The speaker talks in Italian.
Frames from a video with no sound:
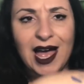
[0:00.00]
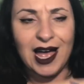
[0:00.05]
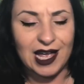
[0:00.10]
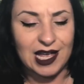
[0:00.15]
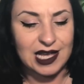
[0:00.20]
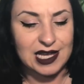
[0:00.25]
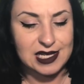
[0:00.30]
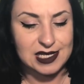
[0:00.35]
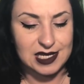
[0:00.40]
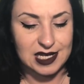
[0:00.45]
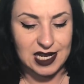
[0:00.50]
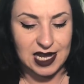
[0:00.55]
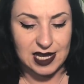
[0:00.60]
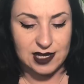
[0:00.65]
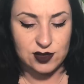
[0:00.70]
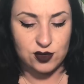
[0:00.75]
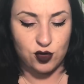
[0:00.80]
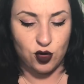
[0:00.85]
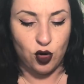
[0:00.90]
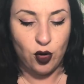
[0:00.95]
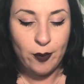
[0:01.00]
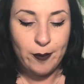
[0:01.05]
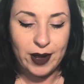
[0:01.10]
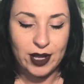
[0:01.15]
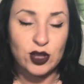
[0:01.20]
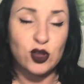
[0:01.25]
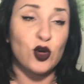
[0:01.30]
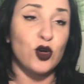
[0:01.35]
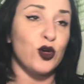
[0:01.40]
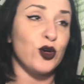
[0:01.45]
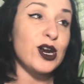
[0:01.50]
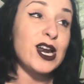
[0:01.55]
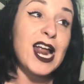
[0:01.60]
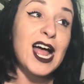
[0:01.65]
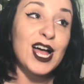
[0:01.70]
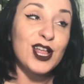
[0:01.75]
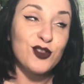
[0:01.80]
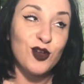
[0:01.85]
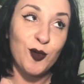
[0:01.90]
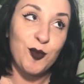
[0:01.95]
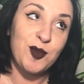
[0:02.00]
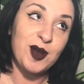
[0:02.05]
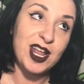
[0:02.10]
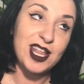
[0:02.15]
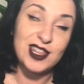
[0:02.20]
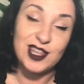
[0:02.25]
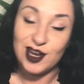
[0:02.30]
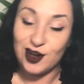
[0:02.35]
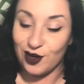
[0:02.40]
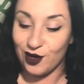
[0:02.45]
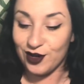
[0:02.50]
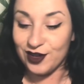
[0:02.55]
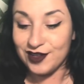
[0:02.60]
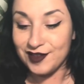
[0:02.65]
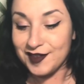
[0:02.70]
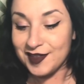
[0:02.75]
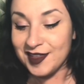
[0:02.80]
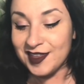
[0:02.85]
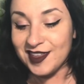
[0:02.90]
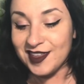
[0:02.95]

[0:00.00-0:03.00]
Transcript: Eh, se riesco o mando Corrado a prenderlo